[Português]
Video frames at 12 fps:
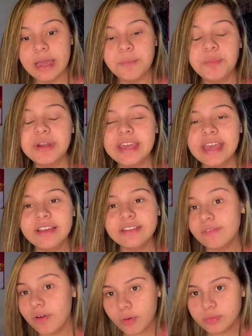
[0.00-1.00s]
Porque eu
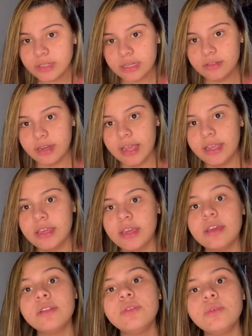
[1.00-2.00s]
tava contando, né,
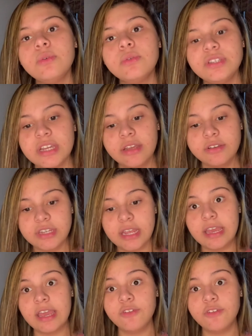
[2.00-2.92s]
que no dia que eu cheguei,